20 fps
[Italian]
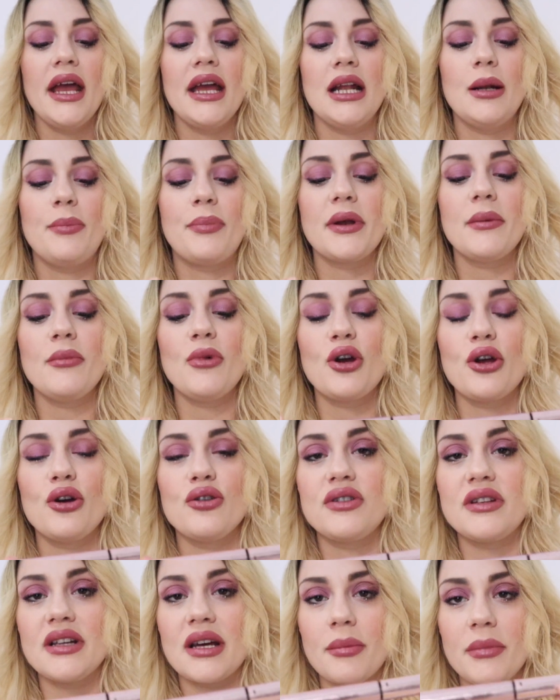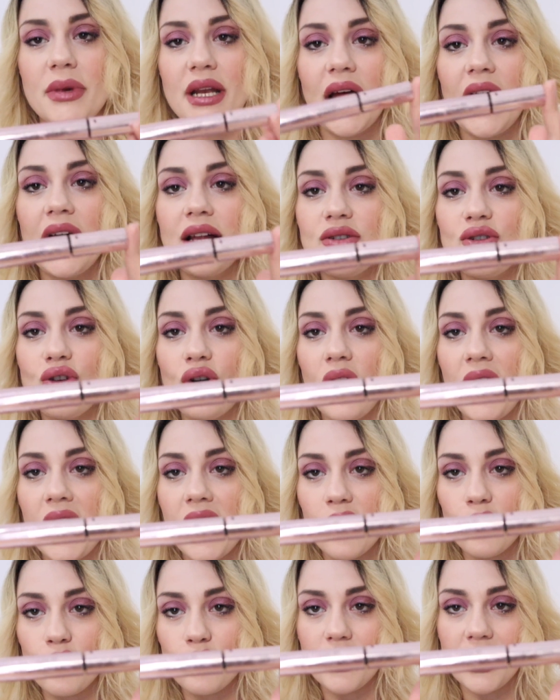Il primo che ho terminato
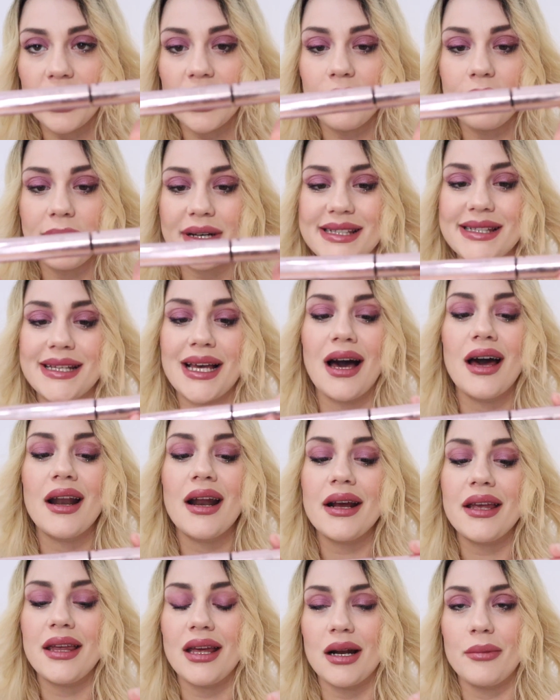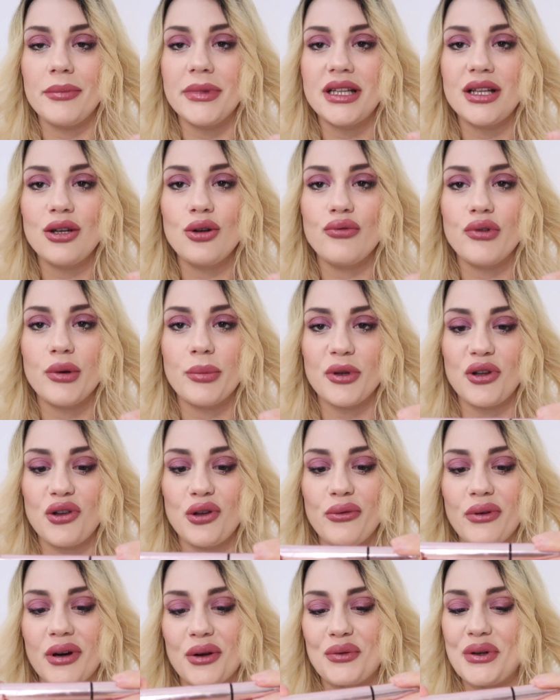è un mascara, chiaramente non vi
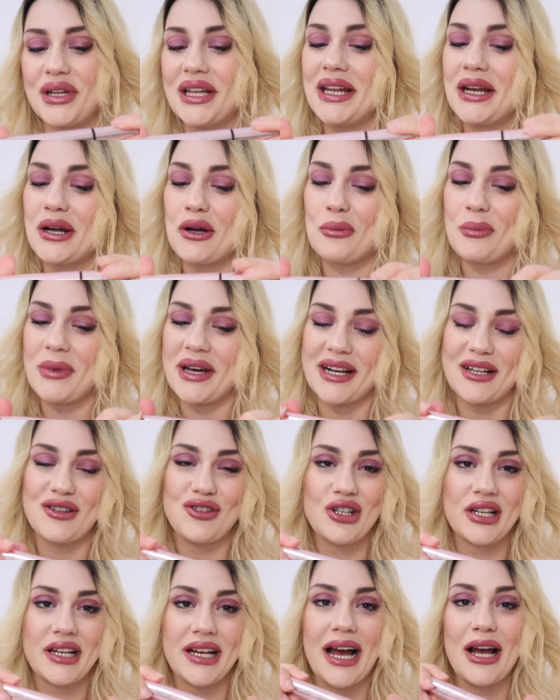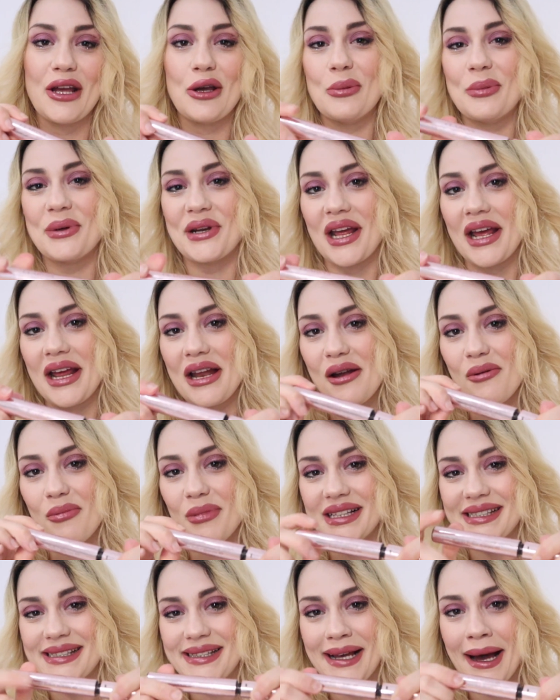posso far vedere com'era a gennaio perché perché il
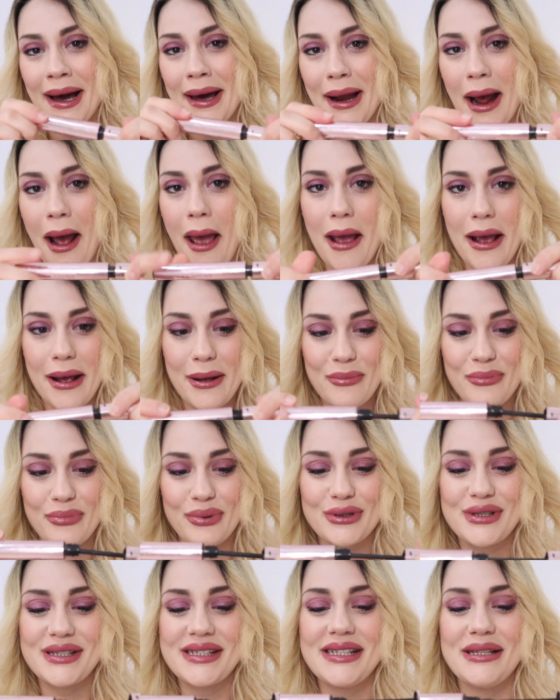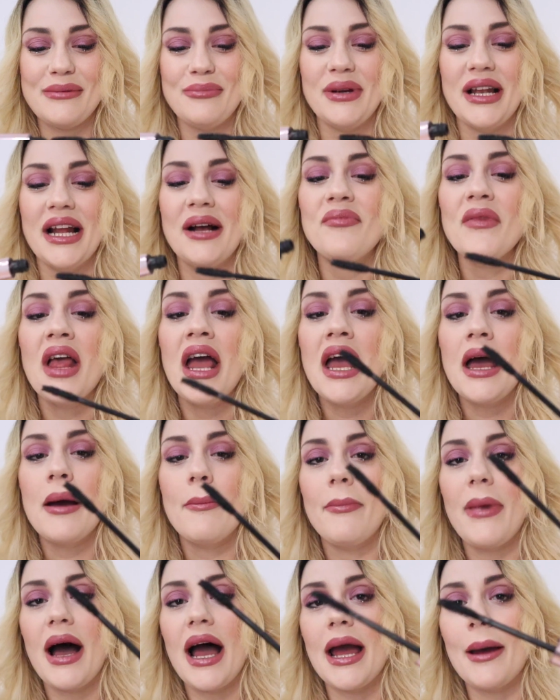mascara è impossibile,
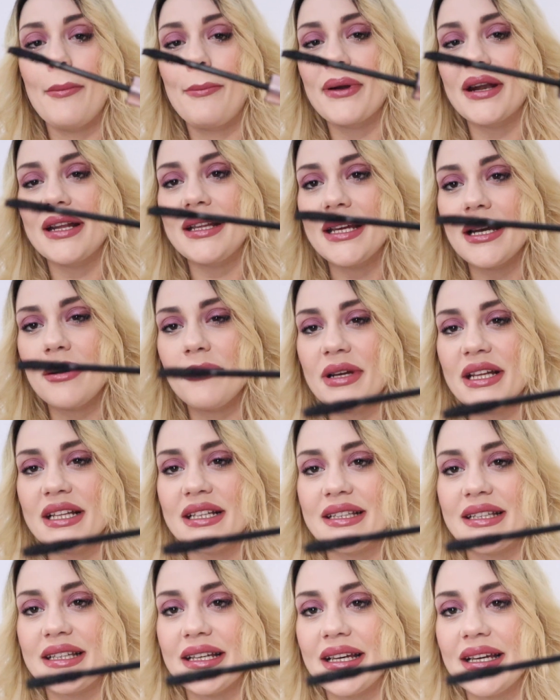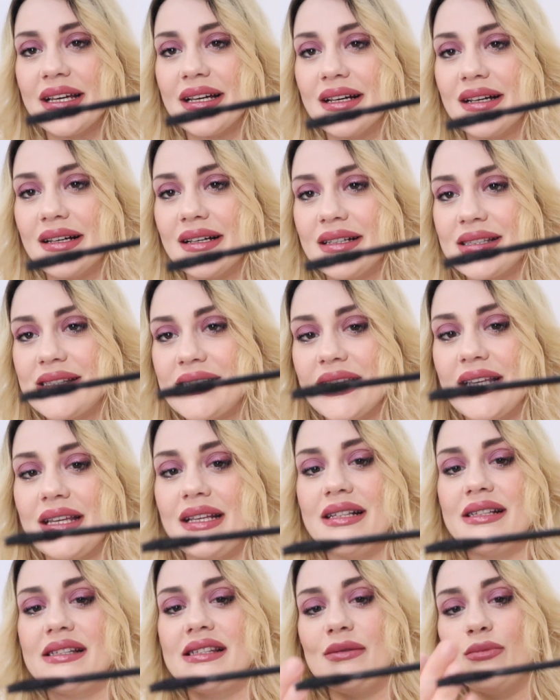ma è praticamente eh,
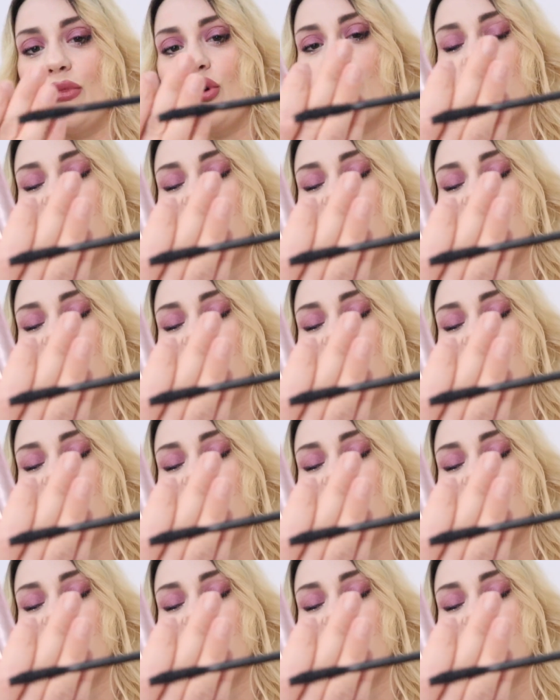secchissimo.